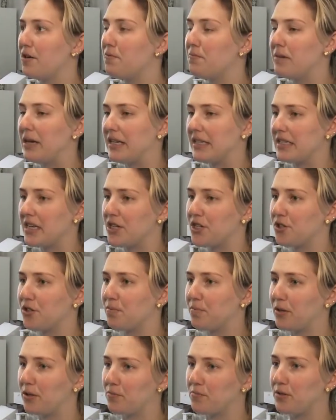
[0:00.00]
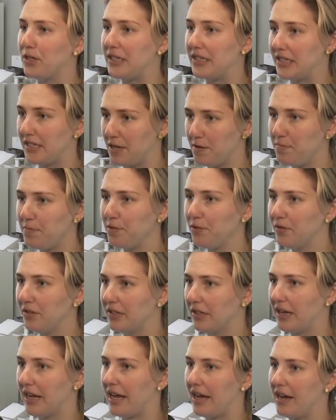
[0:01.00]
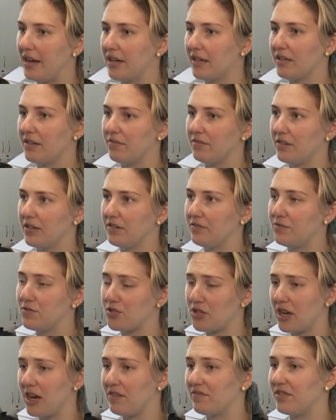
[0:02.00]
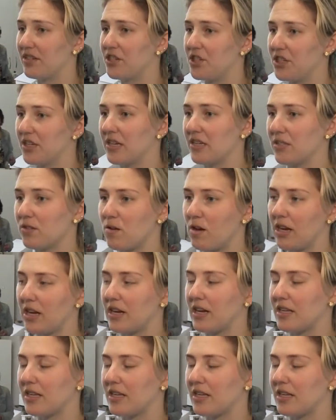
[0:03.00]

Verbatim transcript: é um bem cedido pelo município, né? aqui eh, funcionava a antiga Escola